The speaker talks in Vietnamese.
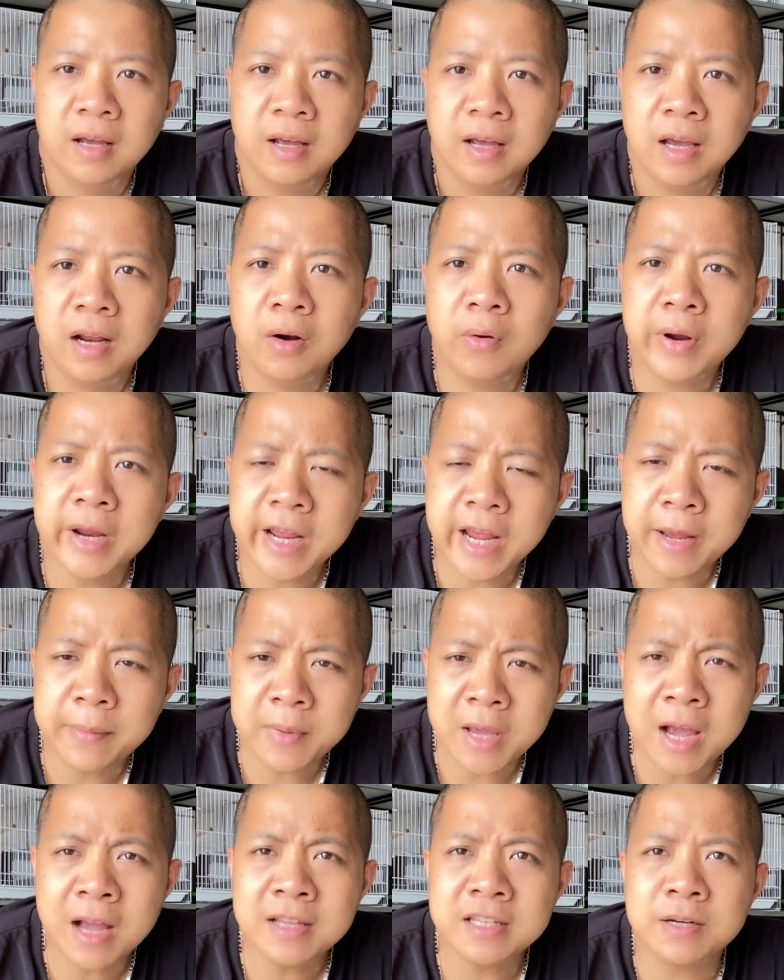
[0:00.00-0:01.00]
Hello anh em
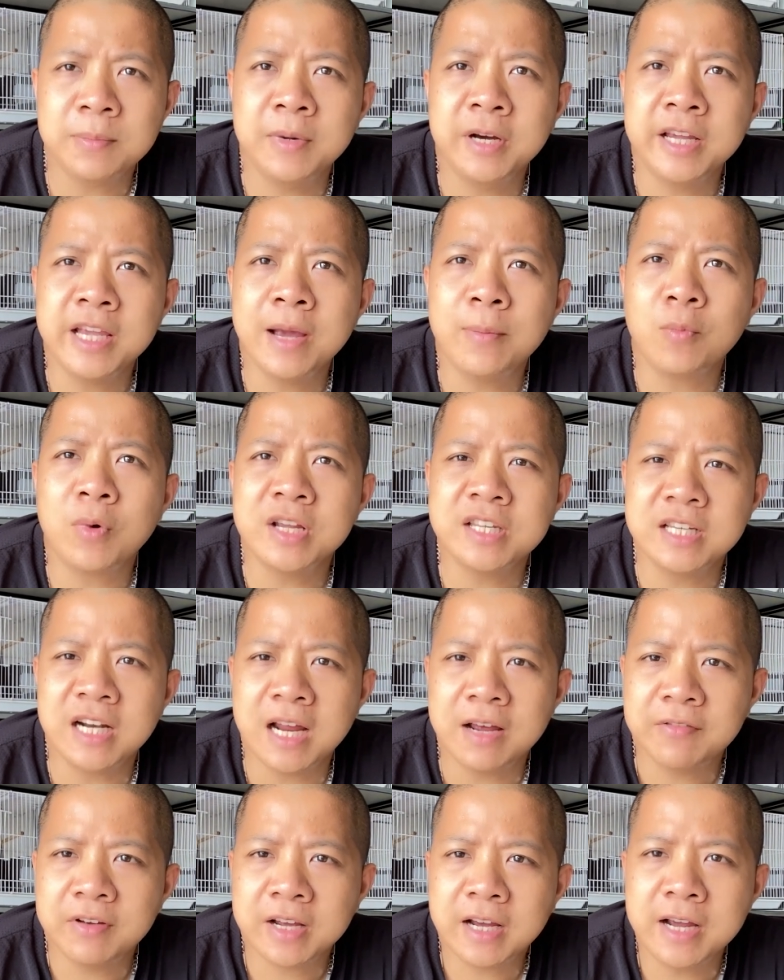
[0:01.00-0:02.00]
nhá, chào mừng anh em quay trở
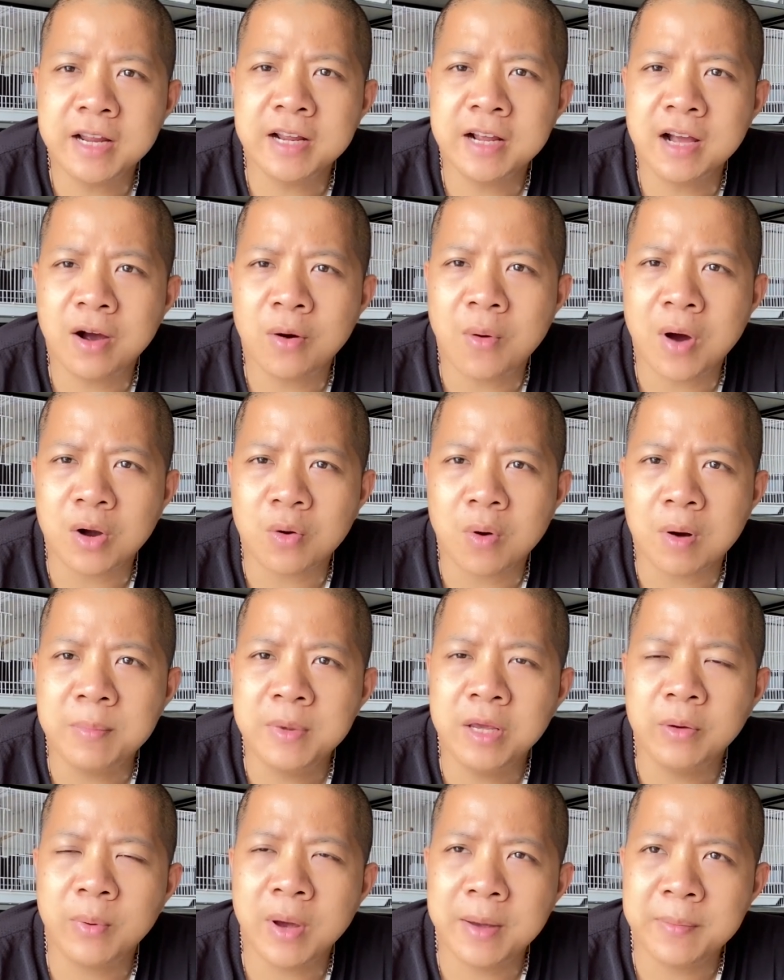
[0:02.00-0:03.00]
lại với kênh Hoạt Họa
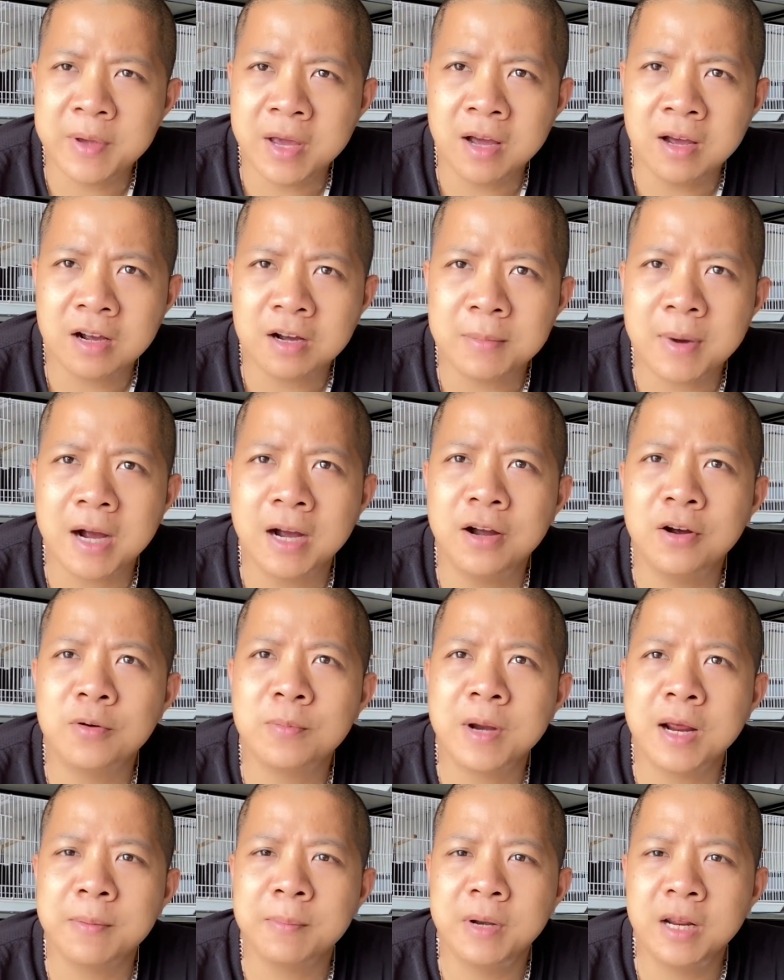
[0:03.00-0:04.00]
Mi của em nhá. Các bác ơi, hôm
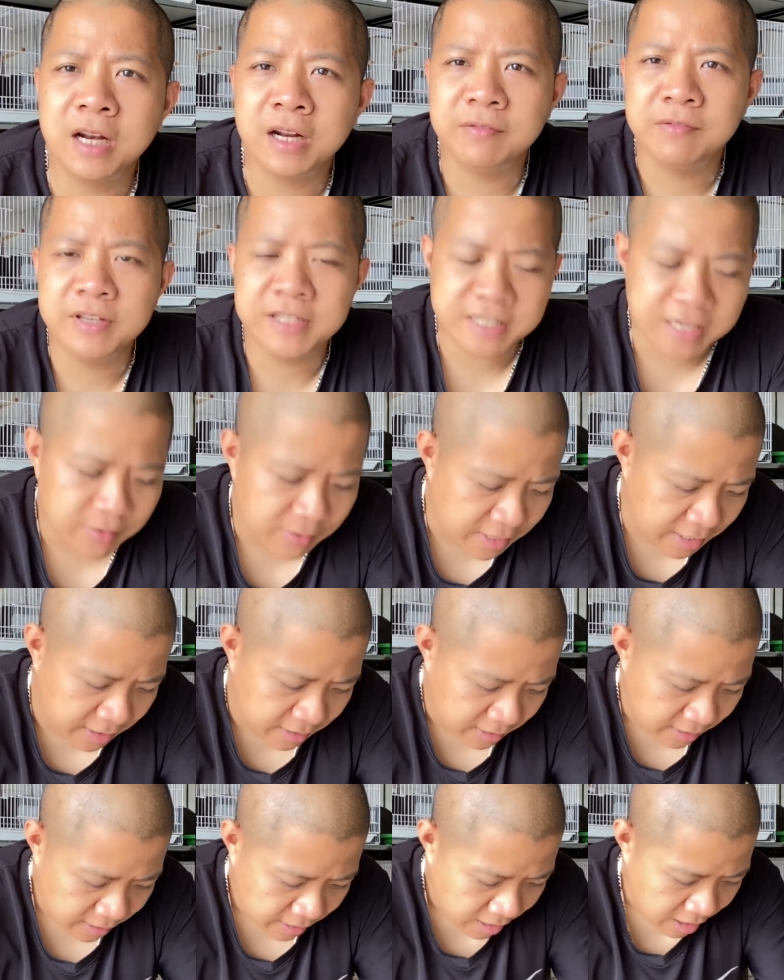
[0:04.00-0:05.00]
nay em lên cái video này
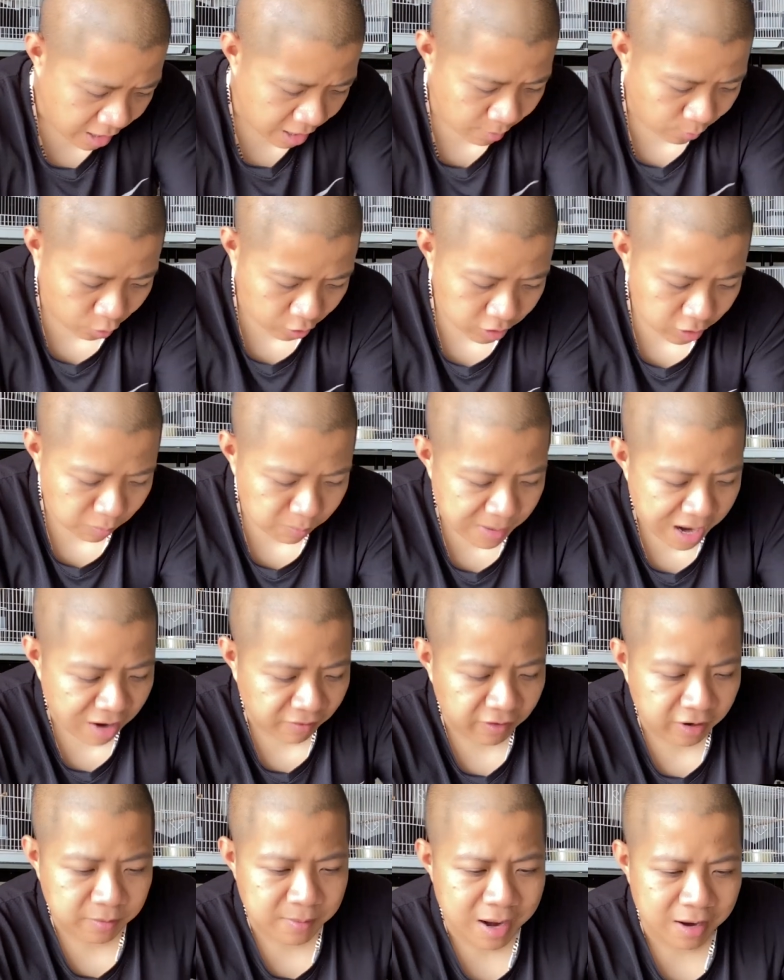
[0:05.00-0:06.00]
à, muốn thông báo
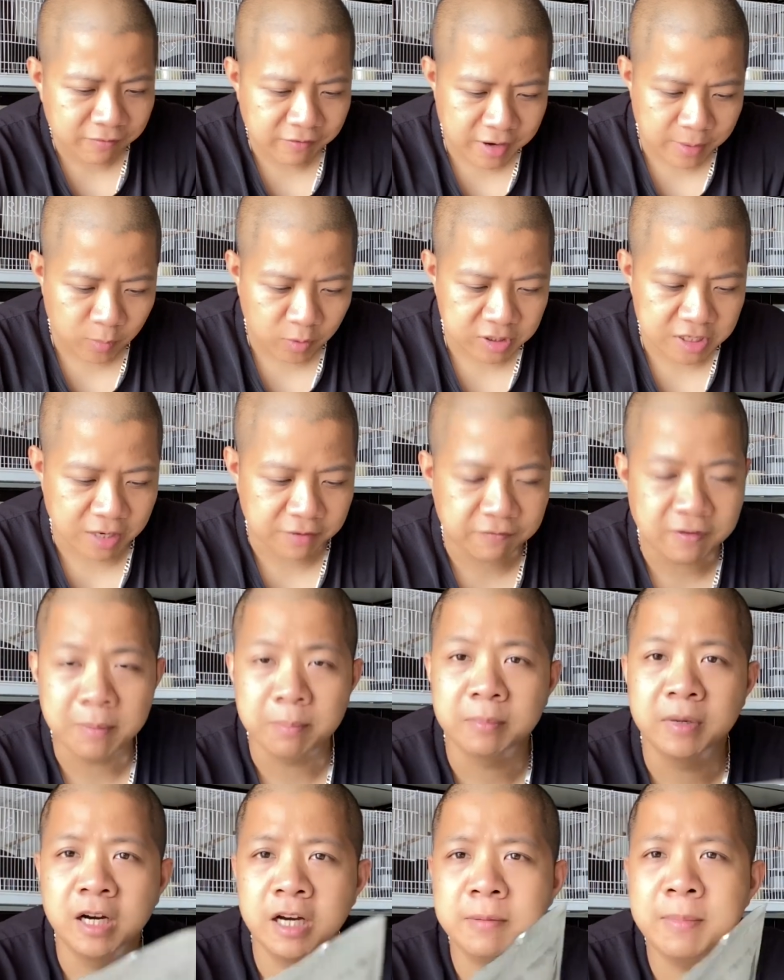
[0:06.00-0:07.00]
với các bác về một sản phẩm
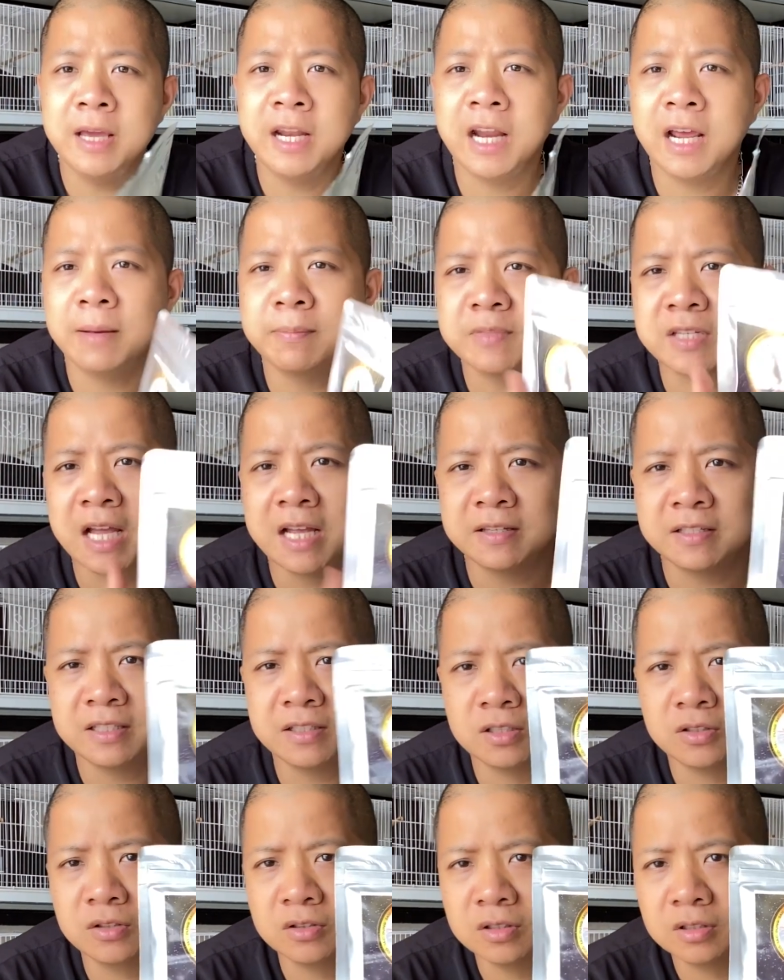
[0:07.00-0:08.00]
mới bên em ra
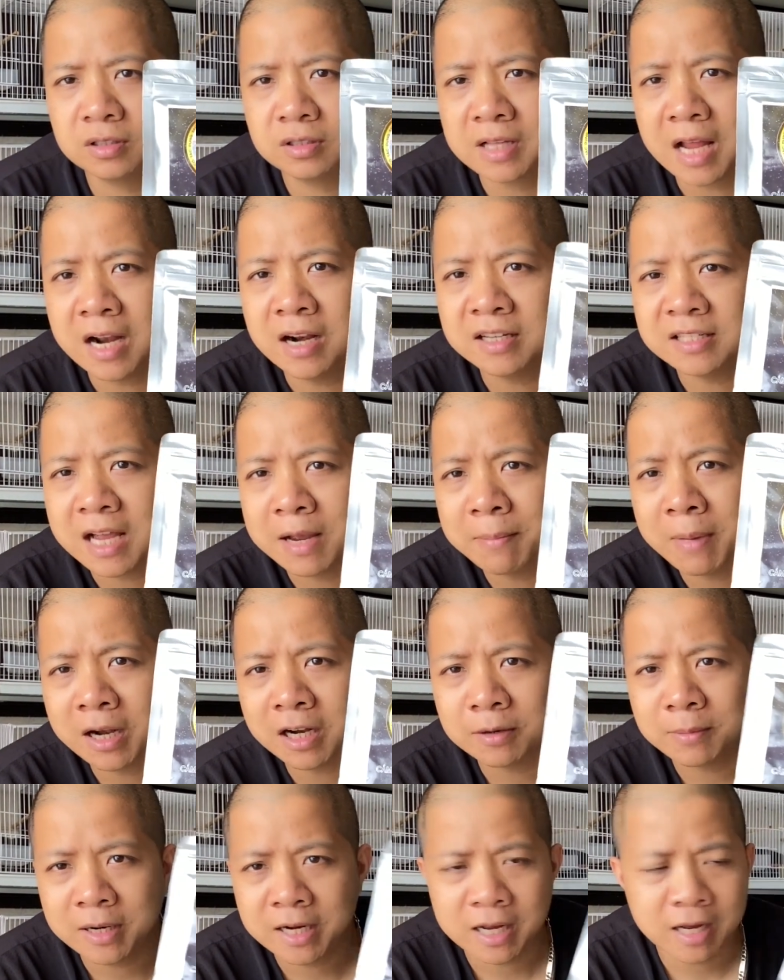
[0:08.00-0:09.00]
đã được ra mắt
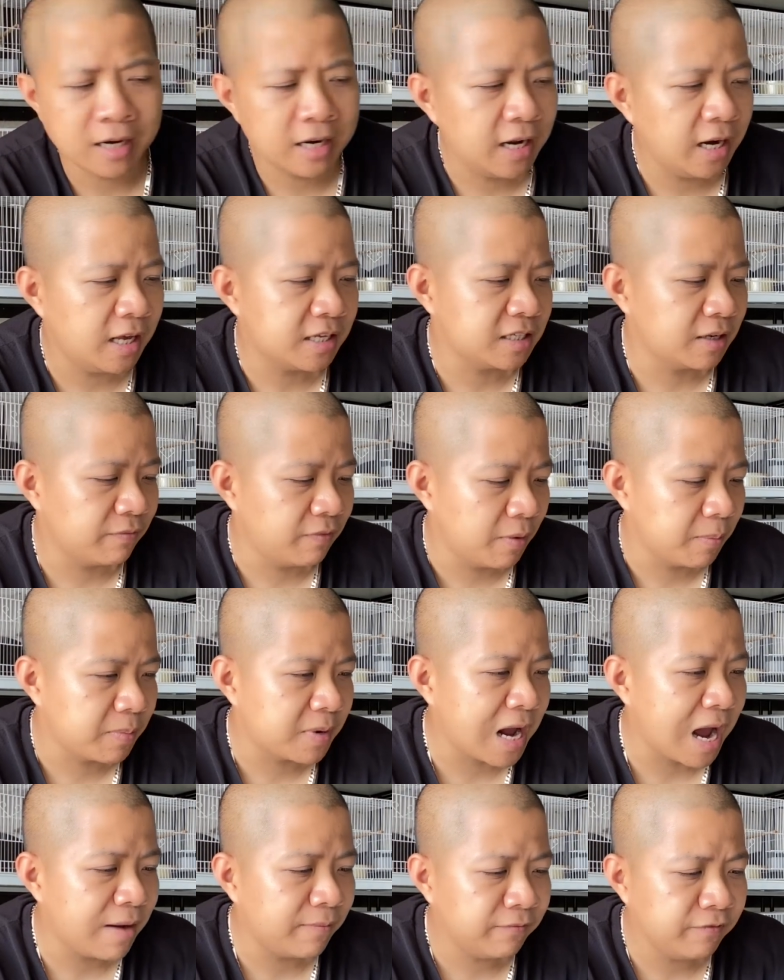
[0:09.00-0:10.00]
các bác nhá. Đây là sản phẩm
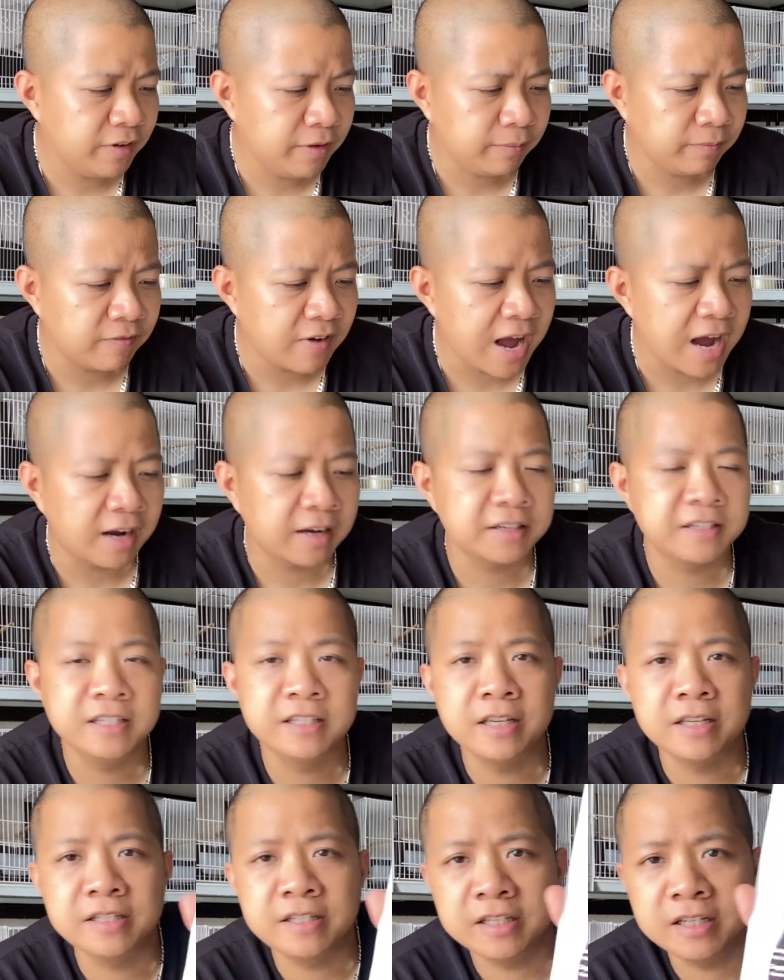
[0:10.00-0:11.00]
Cám víp Vàng chín
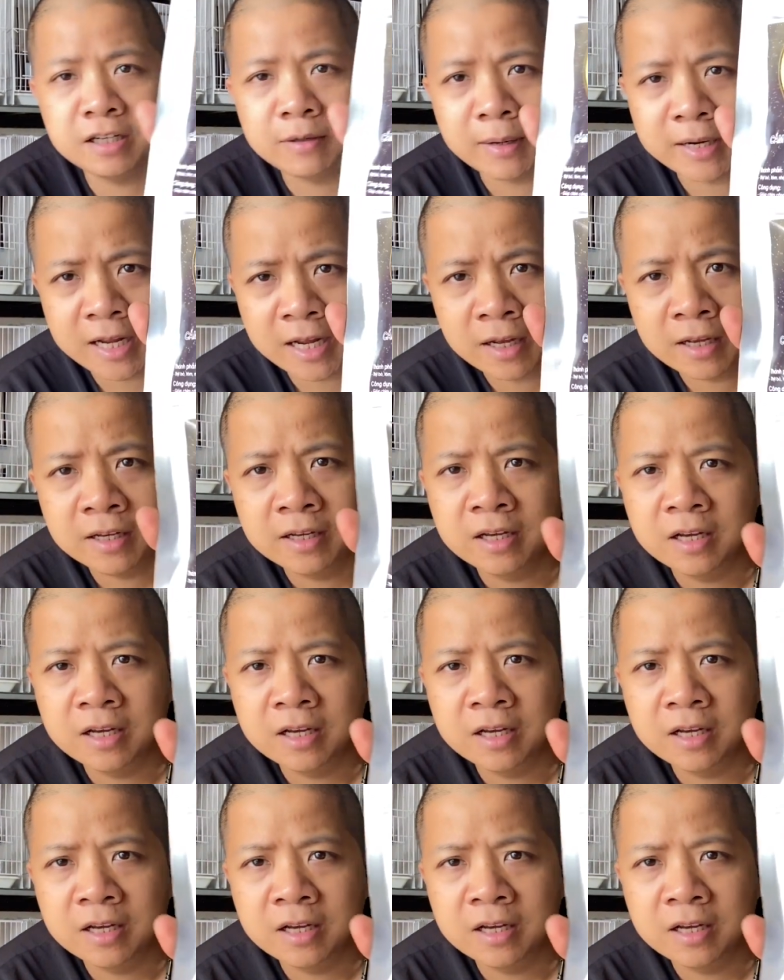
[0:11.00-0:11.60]
chín chín các bác nhá.